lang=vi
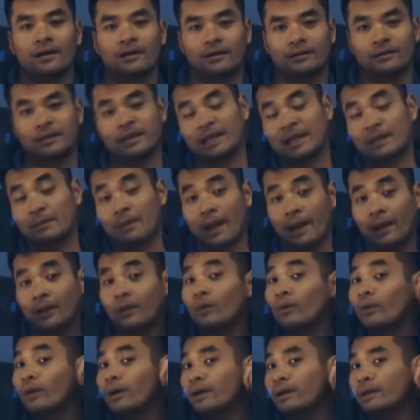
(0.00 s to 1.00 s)
Nói thì các bạn
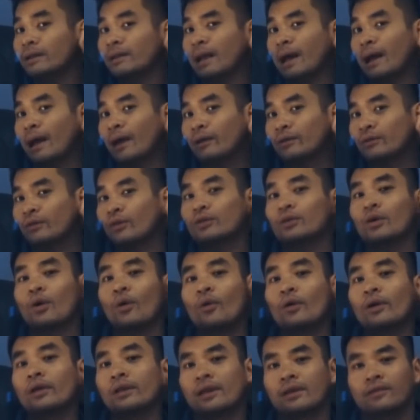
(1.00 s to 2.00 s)
luôn á là tối
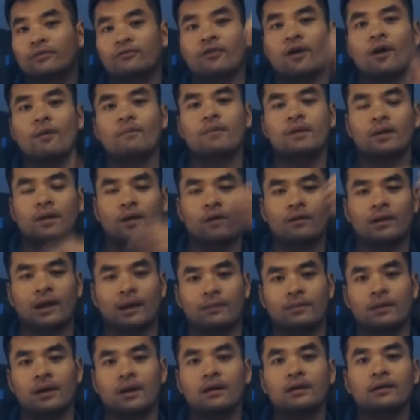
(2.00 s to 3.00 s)
thui thì Fox mới có
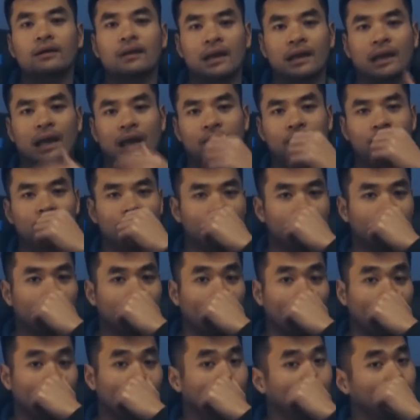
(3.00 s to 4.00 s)
cảm hứng để kể chuyện cho
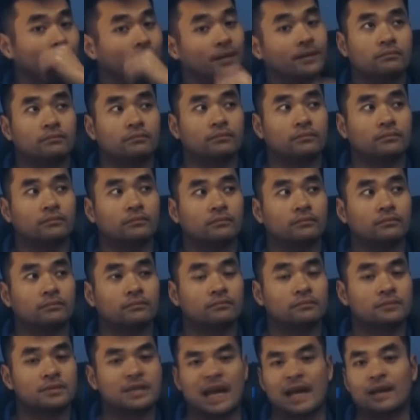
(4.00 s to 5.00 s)
mọi người
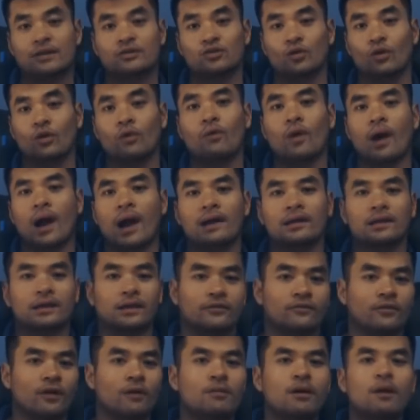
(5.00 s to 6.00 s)
sáng sủa quá
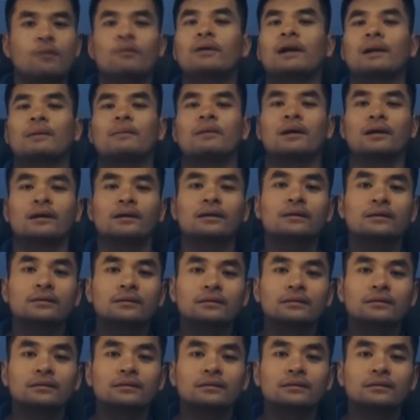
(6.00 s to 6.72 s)
thì Fox không cảm hứng